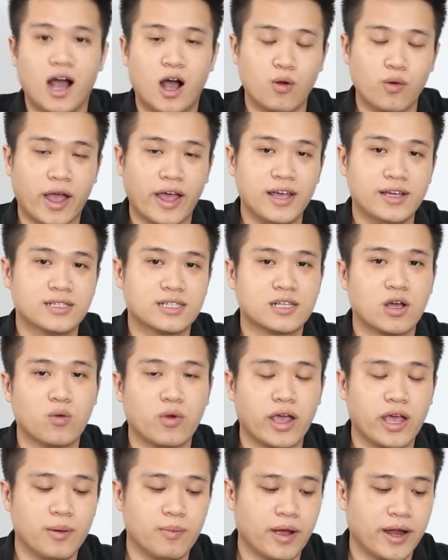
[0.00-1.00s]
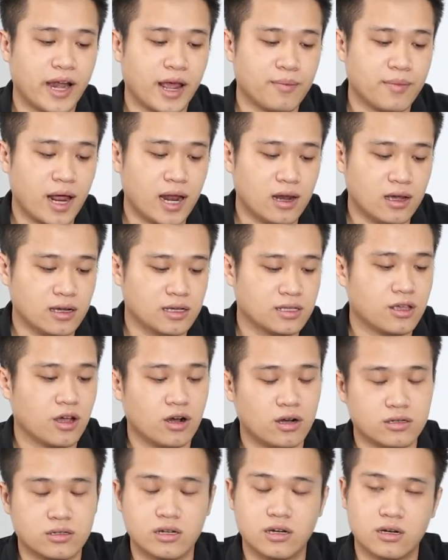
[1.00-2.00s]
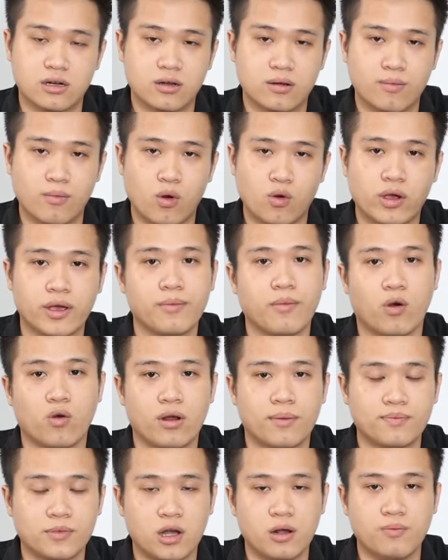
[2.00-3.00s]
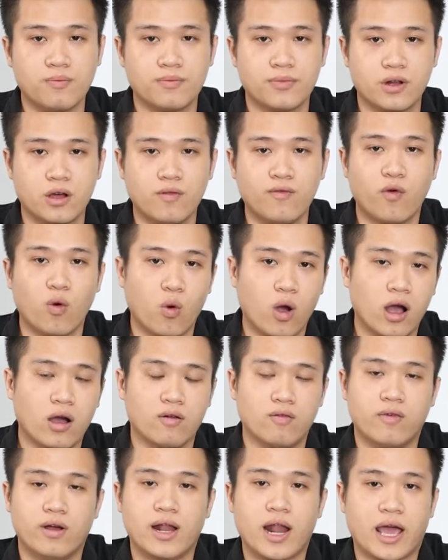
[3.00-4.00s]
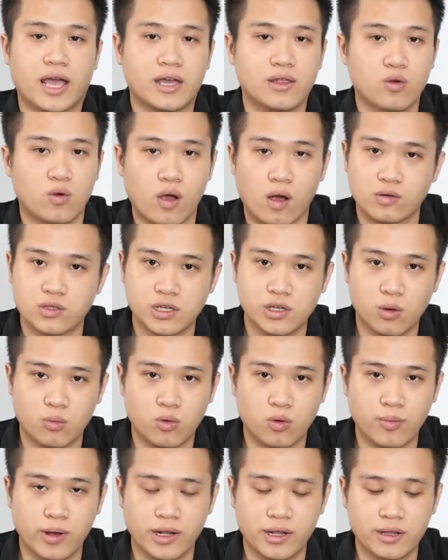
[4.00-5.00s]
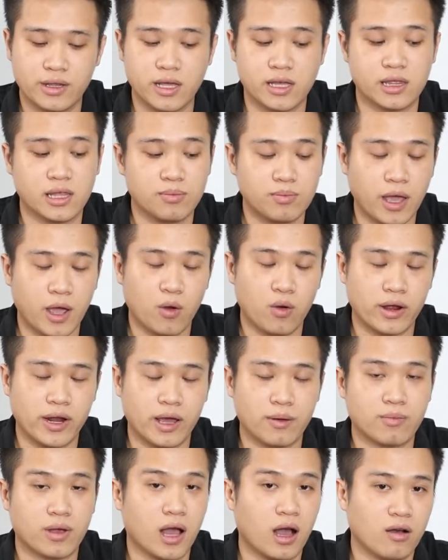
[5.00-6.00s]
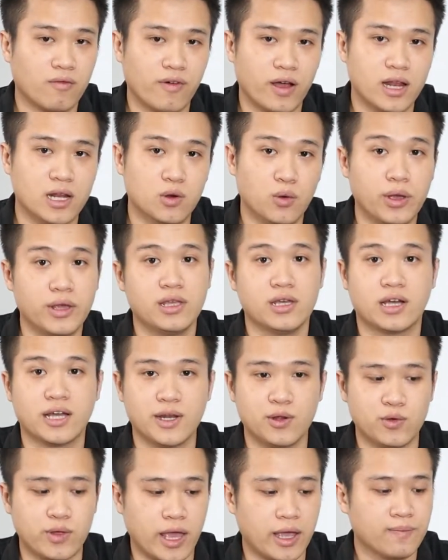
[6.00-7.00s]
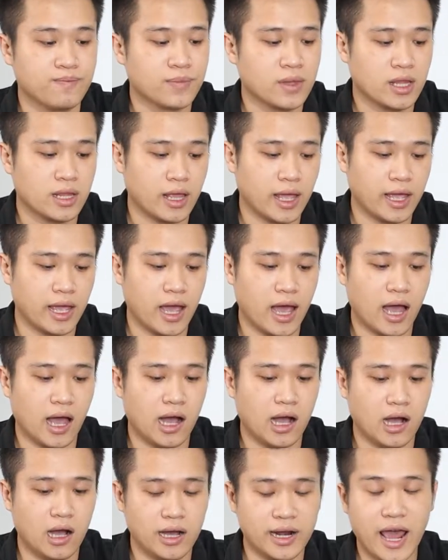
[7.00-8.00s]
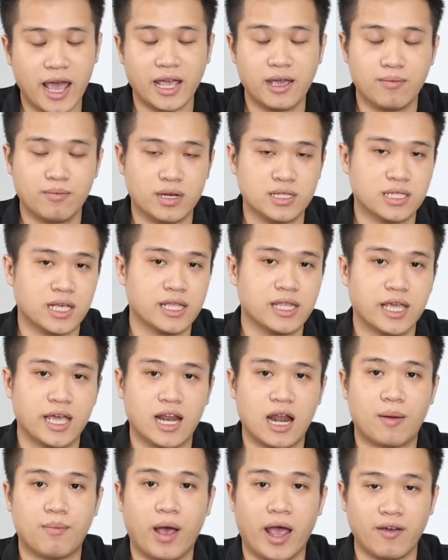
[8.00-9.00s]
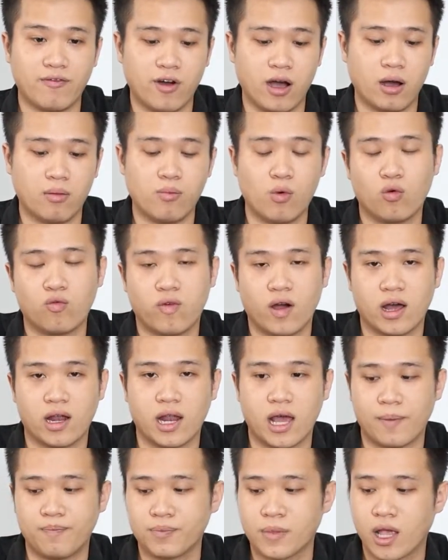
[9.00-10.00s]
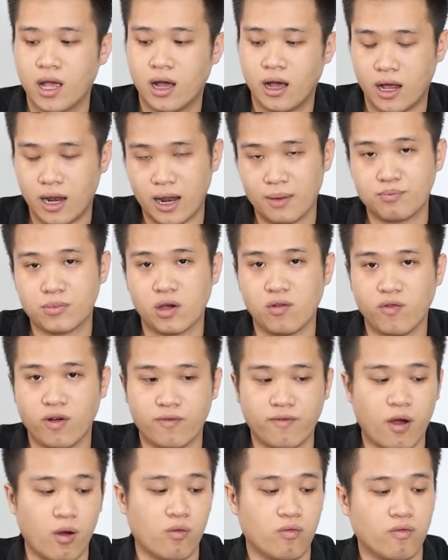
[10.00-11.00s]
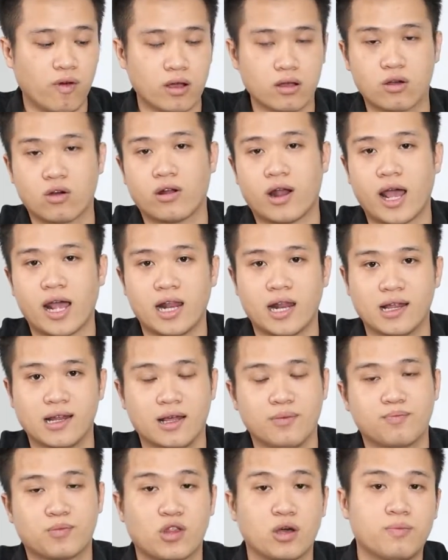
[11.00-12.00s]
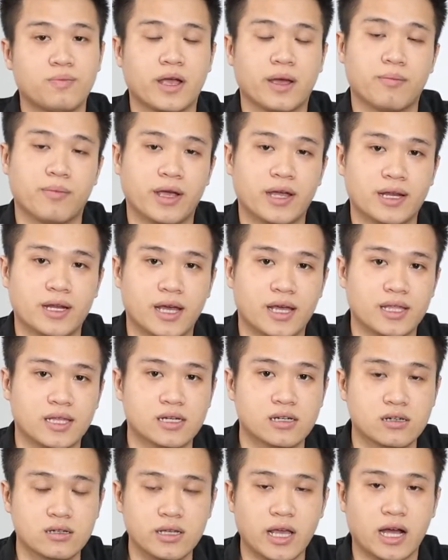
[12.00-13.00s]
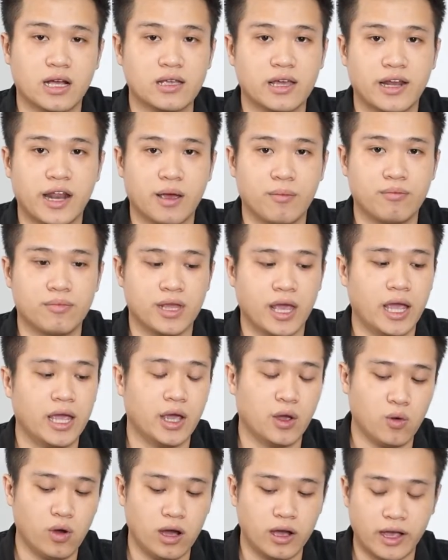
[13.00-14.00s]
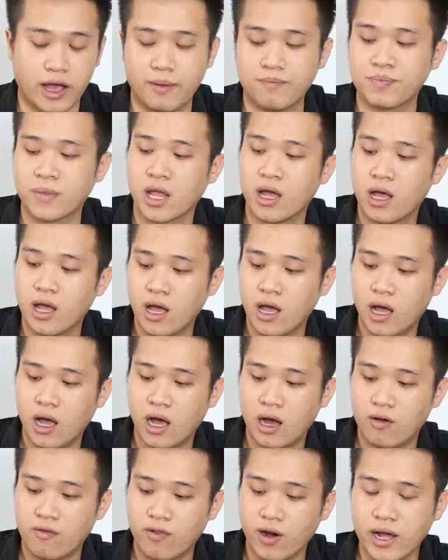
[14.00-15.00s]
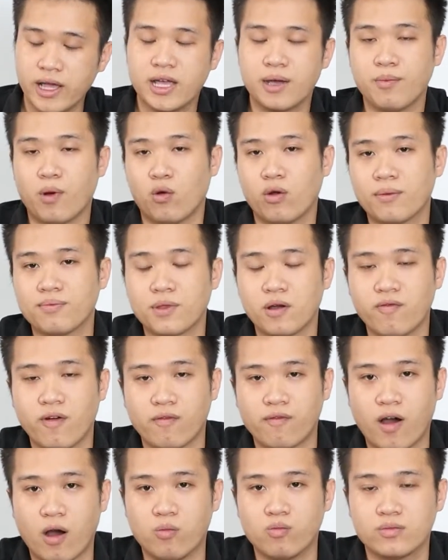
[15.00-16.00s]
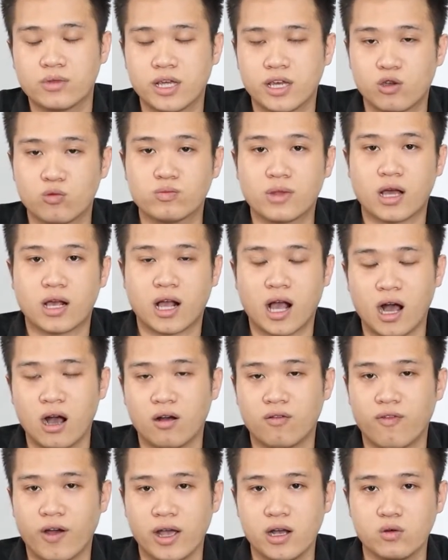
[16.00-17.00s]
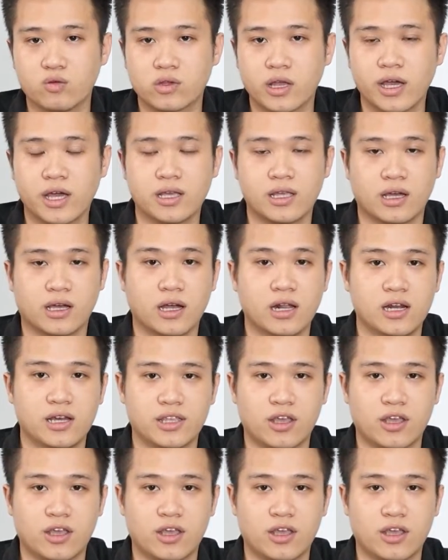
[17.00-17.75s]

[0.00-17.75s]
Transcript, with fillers: Ok, sau khi mà anh em đã lựa chọn được một cái mẫu laptop nó phù hợp với lại cái nhu cầu sử dụng của mình thì tiếp theo anh em cần phải lưu ý những cái điều gì? Thì à, ở đây mình sẽ chia làm hai phần, một phần là à, laptop văn phòng, phần còn lại là laptop gaming để hướng dẫn cho anh em dễ hiểu hơn ha. À, với cái mẫu laptop văn phòng thì chúng ta cần phải ưu tiên những cái